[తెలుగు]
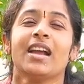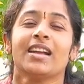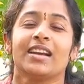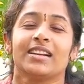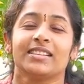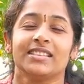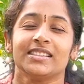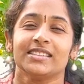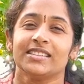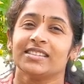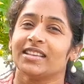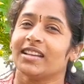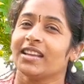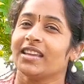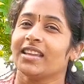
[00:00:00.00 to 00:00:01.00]
కట్
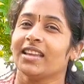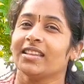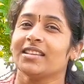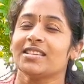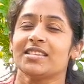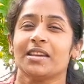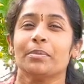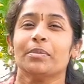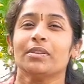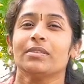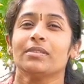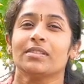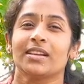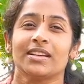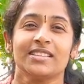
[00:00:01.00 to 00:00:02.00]
చేసేసరికి అది స్టెమ్
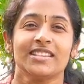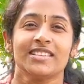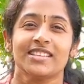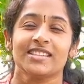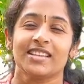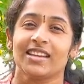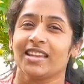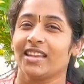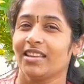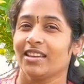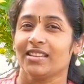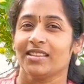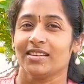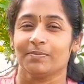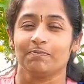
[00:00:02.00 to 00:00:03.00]
కట్ చేసేసరికి
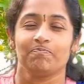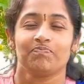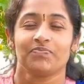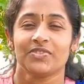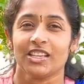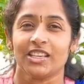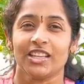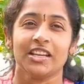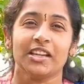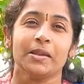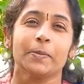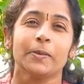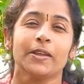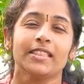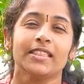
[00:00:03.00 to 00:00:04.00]
అది చెట్టు
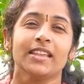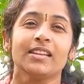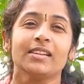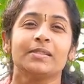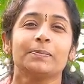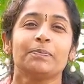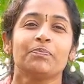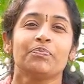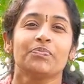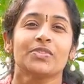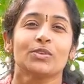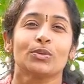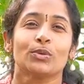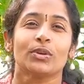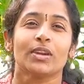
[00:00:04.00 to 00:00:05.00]
ఎండిపోయింది
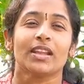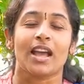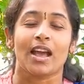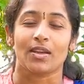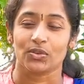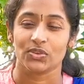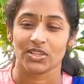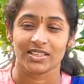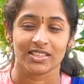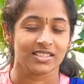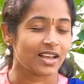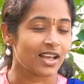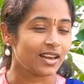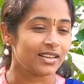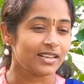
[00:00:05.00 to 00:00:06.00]
సో నేను ఆ రోజైతే
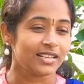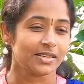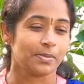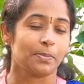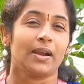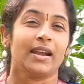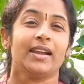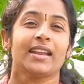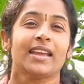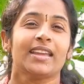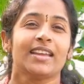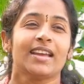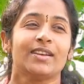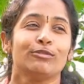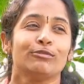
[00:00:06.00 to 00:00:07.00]
చాలా డిసప్పాయింట్
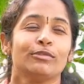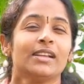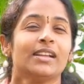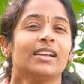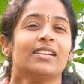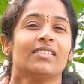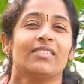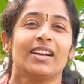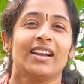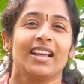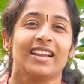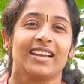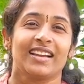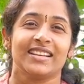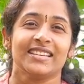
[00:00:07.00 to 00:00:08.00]
అయ్యాను వాడు
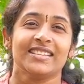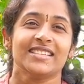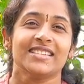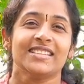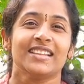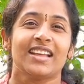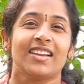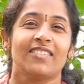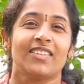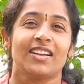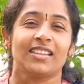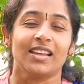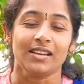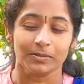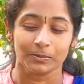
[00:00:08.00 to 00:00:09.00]
అలా కట్ చేసిన తర్వాత